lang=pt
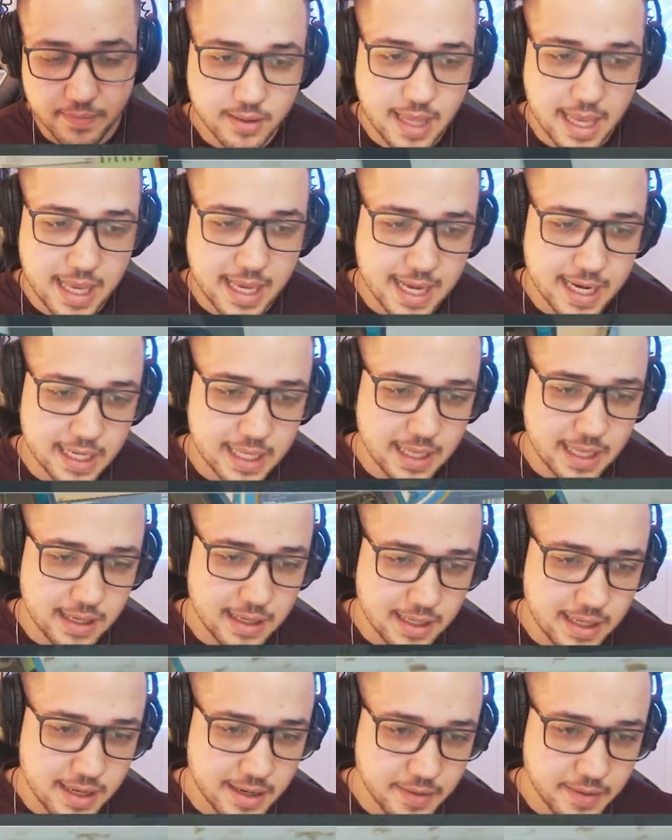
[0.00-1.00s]
Tem cara aqui,
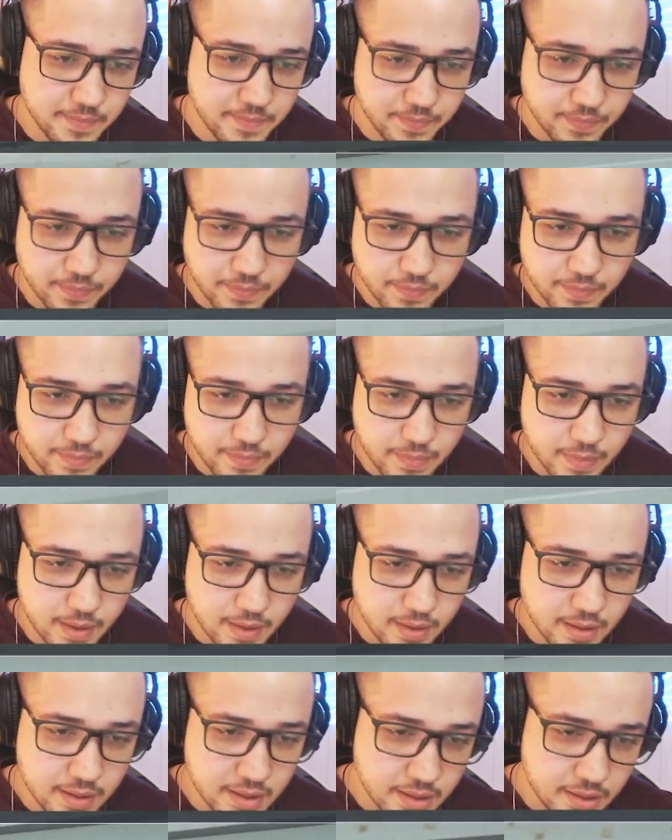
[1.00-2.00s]
galera.
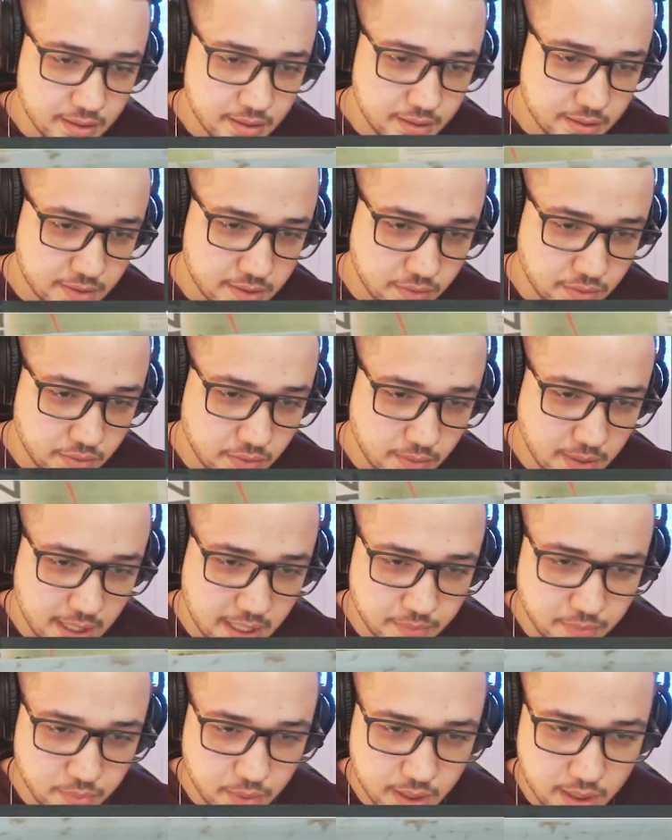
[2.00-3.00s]
Chegou um
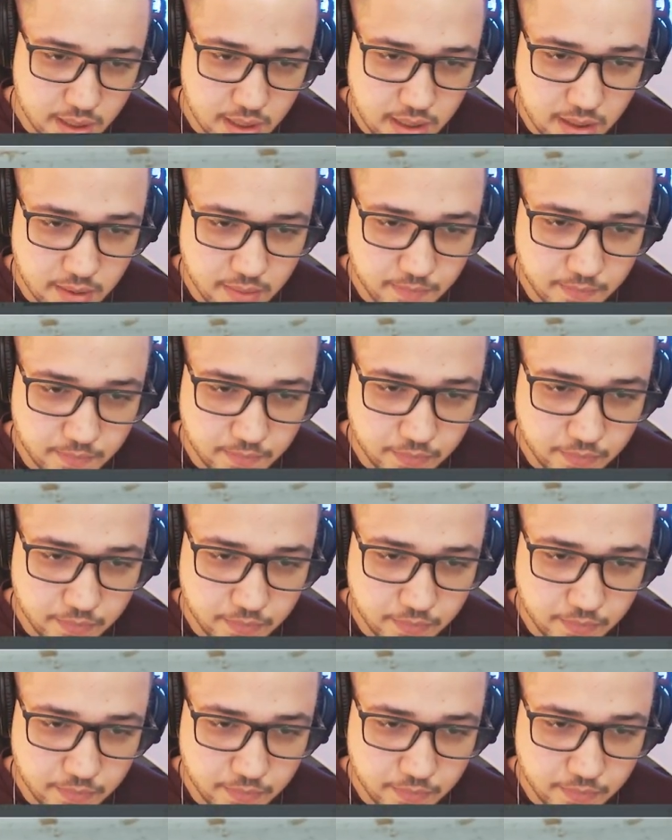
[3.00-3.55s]
cara por aqui.